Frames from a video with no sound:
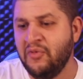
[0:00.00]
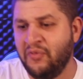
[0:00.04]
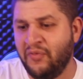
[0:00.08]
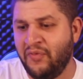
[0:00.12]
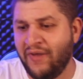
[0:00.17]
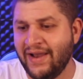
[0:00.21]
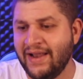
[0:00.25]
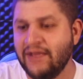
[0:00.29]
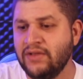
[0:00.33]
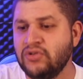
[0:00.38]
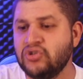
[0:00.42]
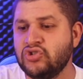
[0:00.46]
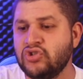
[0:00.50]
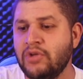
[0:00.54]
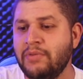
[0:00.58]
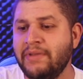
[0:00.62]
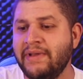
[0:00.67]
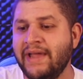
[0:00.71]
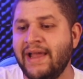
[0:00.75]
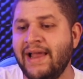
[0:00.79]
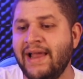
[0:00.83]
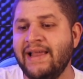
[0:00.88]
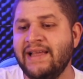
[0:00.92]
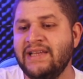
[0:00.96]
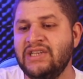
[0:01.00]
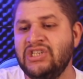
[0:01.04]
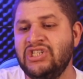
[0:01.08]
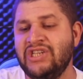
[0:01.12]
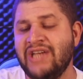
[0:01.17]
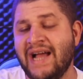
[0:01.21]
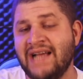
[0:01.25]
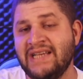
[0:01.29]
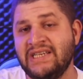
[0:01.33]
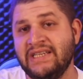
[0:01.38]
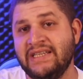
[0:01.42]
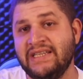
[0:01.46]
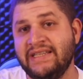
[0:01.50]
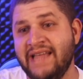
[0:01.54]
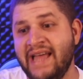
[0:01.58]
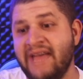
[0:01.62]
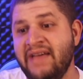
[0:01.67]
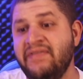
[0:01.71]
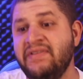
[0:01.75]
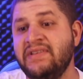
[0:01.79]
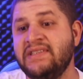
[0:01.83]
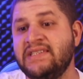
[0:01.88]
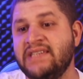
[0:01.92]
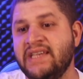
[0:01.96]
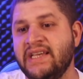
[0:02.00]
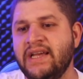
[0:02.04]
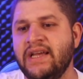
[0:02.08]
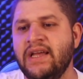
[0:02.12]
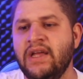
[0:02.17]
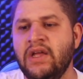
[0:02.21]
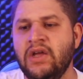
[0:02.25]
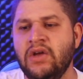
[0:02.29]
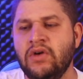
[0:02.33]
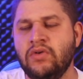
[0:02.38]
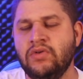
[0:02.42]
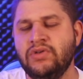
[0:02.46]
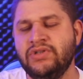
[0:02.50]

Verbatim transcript: falando sobre ele e a gente acha que deve ser